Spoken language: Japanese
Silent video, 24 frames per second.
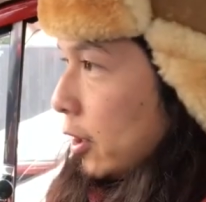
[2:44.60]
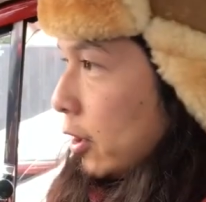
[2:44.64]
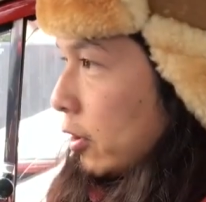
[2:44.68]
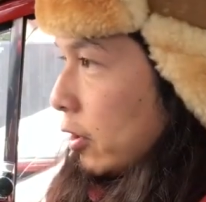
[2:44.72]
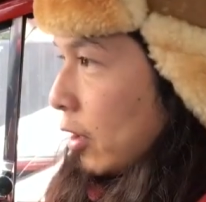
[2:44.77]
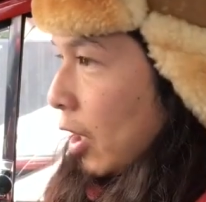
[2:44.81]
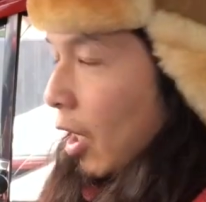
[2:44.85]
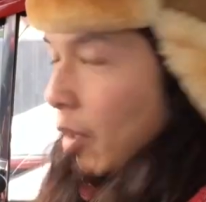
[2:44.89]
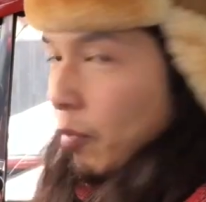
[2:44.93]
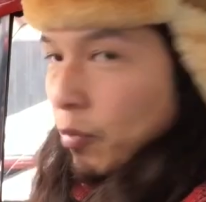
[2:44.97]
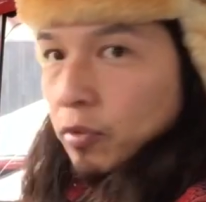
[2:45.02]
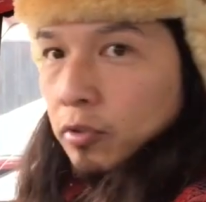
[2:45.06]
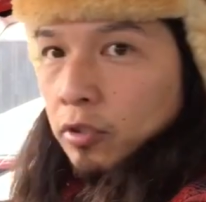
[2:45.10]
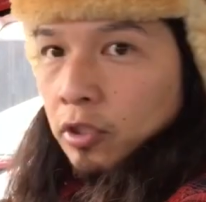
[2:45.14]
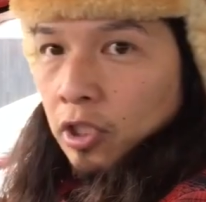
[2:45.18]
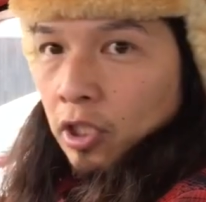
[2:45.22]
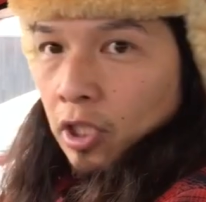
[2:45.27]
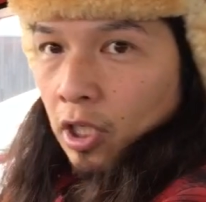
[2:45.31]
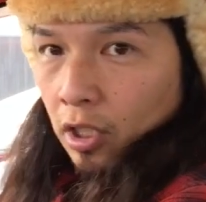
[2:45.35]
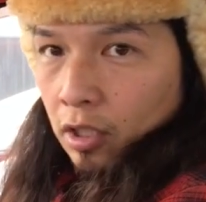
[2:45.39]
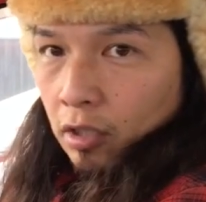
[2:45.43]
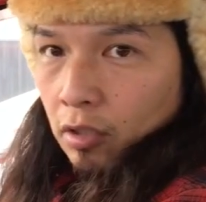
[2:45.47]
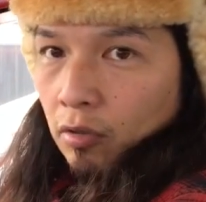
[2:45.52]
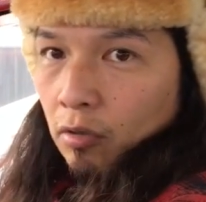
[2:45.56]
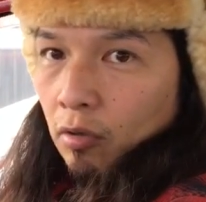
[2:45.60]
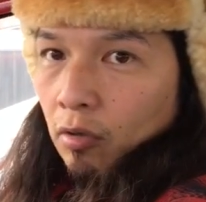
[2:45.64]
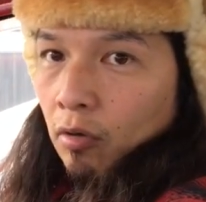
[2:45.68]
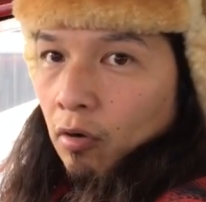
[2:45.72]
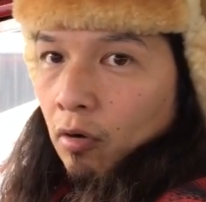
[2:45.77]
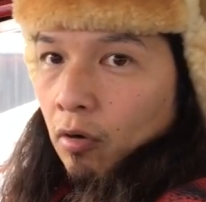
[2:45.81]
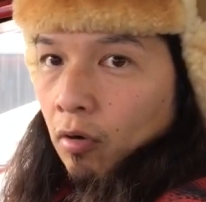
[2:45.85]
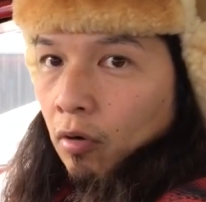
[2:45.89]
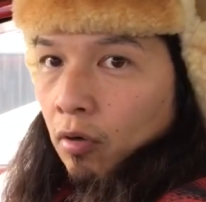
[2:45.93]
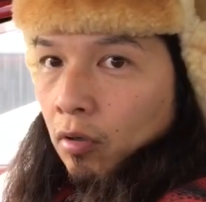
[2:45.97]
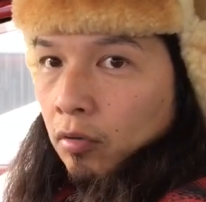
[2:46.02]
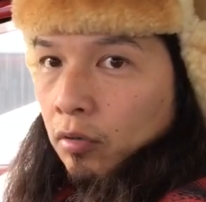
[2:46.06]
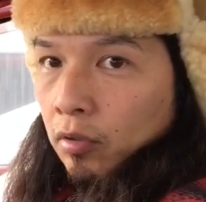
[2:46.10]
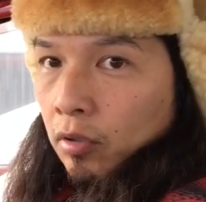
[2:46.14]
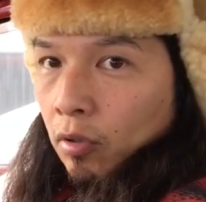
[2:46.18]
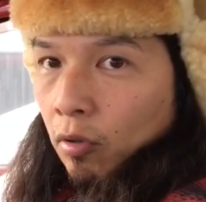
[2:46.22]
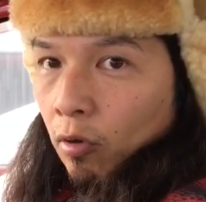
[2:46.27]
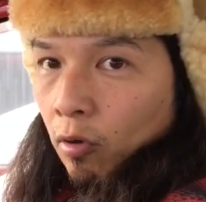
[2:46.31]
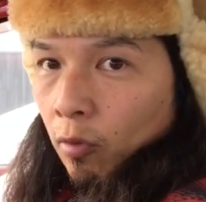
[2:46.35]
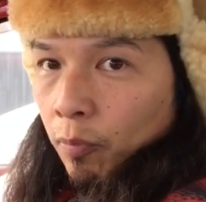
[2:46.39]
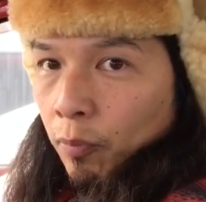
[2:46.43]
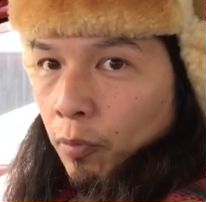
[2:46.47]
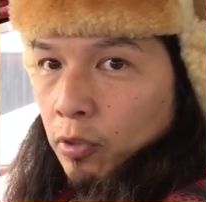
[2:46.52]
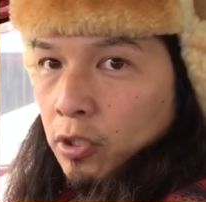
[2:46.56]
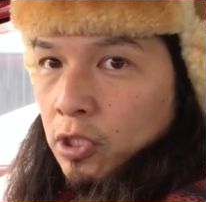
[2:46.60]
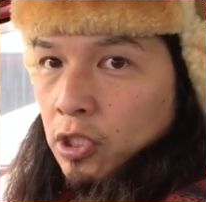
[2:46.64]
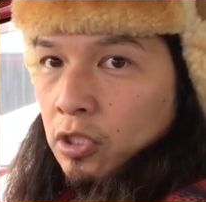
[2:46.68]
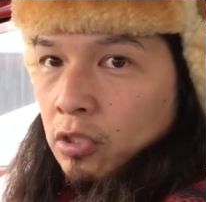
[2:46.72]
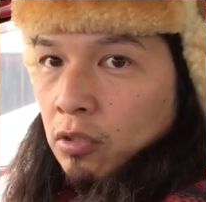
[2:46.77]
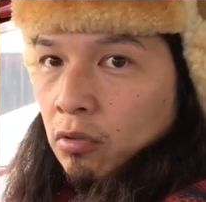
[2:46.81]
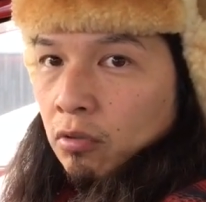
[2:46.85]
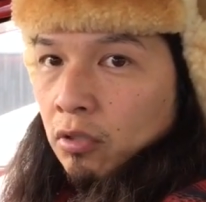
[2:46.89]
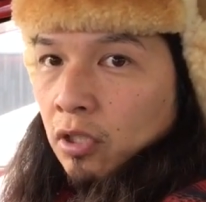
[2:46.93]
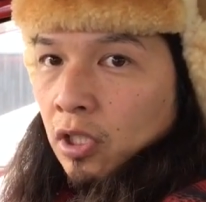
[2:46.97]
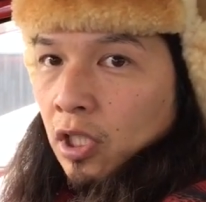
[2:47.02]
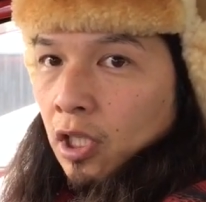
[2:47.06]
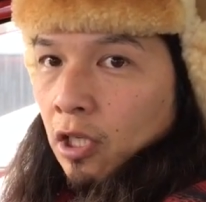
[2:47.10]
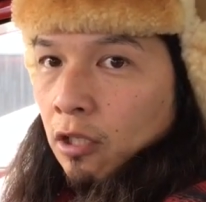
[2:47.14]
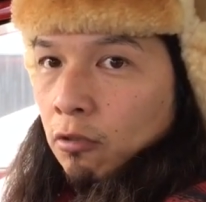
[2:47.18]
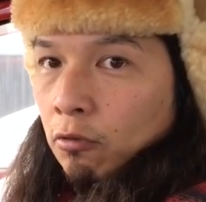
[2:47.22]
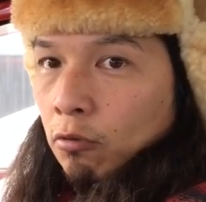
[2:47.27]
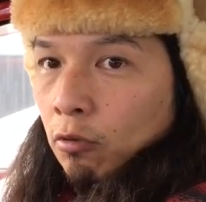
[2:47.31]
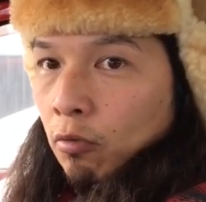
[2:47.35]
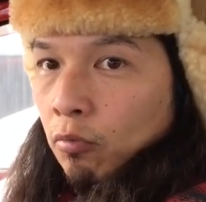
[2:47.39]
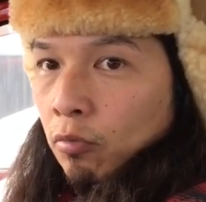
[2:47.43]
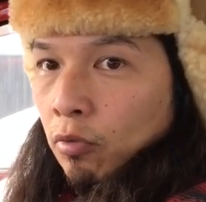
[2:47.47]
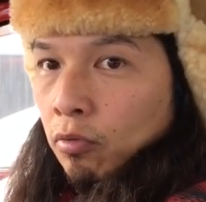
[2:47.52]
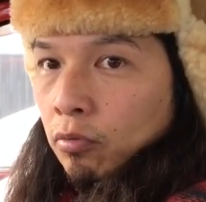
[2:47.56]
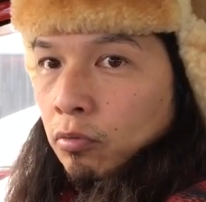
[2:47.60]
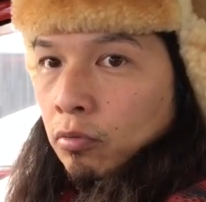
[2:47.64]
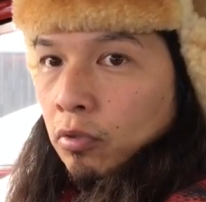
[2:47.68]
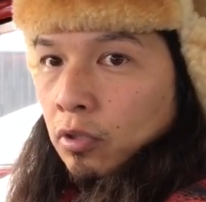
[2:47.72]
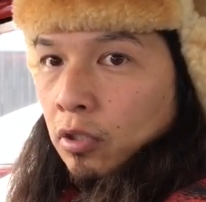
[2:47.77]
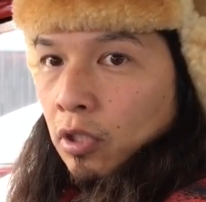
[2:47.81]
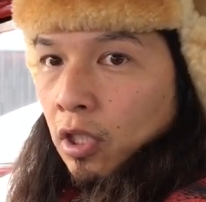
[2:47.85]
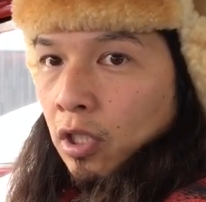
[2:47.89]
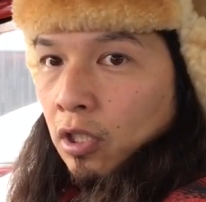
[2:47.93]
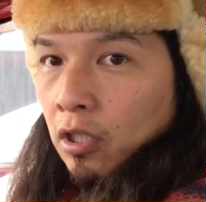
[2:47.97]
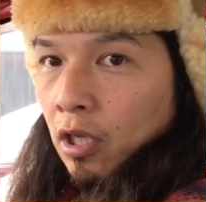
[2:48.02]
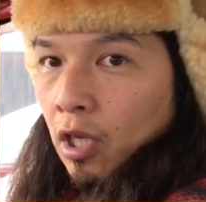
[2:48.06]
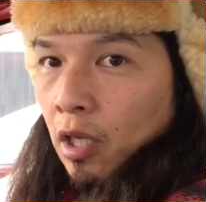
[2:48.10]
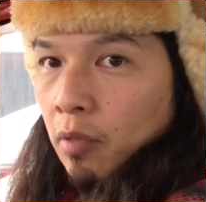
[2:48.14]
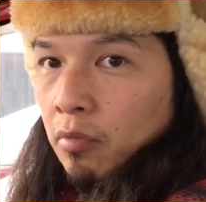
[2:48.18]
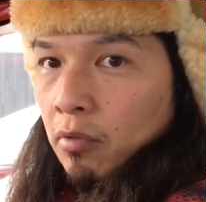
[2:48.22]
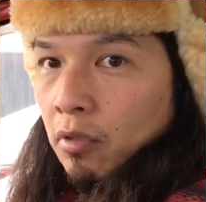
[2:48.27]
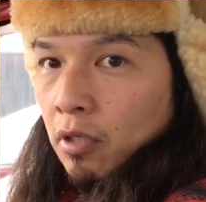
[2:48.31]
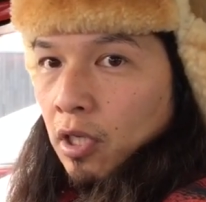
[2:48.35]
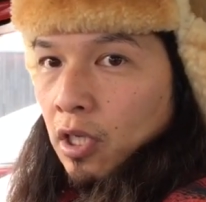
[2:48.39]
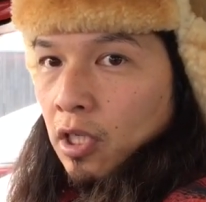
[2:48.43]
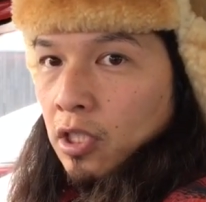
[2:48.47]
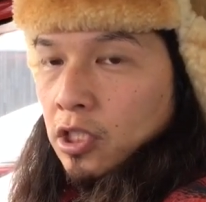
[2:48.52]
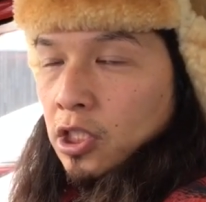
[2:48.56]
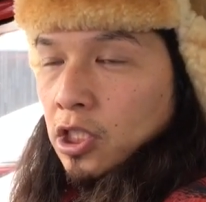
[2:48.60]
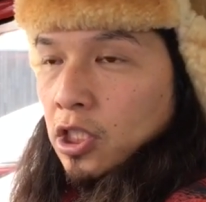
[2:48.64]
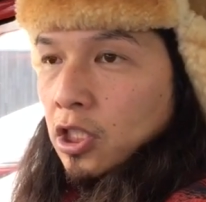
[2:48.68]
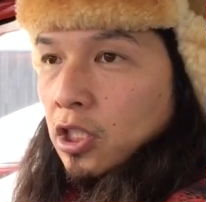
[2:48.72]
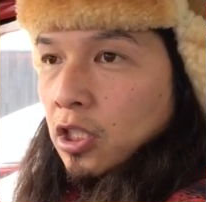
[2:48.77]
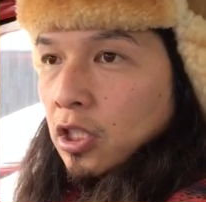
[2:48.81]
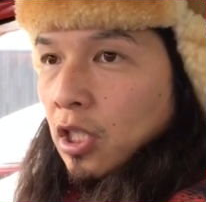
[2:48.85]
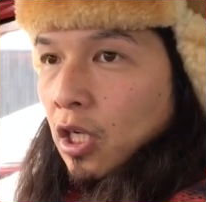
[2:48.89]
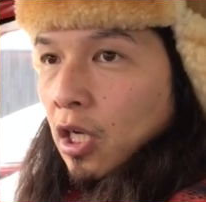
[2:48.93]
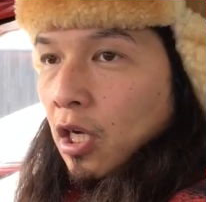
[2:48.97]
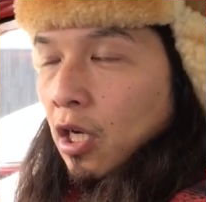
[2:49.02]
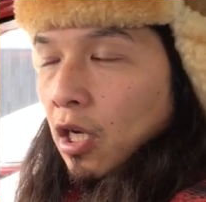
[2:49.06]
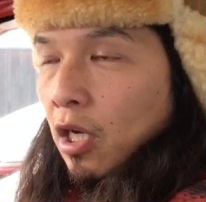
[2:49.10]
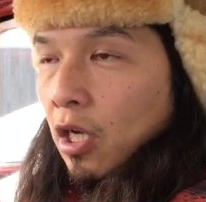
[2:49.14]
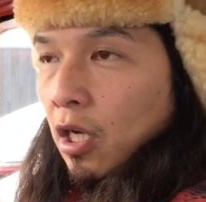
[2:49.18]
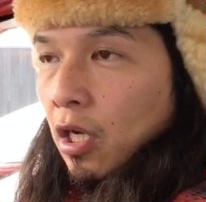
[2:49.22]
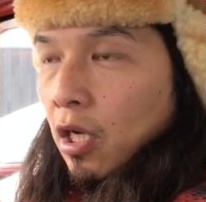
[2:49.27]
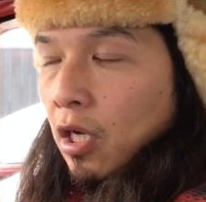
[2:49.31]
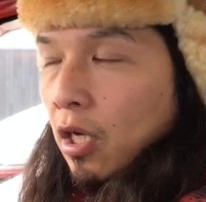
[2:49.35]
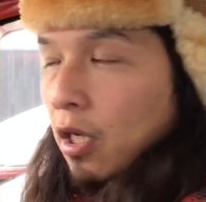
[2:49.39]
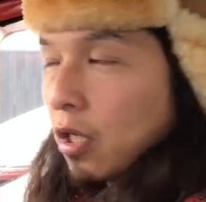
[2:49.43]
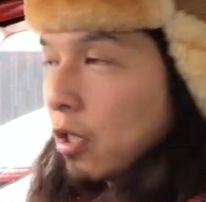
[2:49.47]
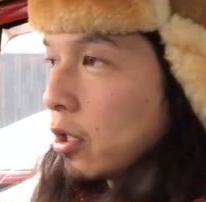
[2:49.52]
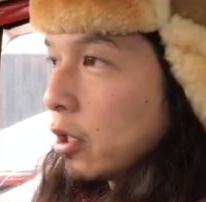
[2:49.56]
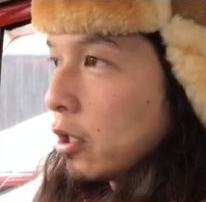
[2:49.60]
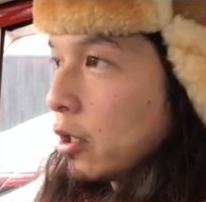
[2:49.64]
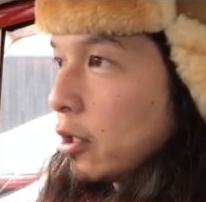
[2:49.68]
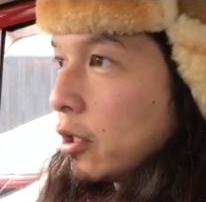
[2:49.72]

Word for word: 多分結構ローポジションになると思うんで、だいぶレーシーな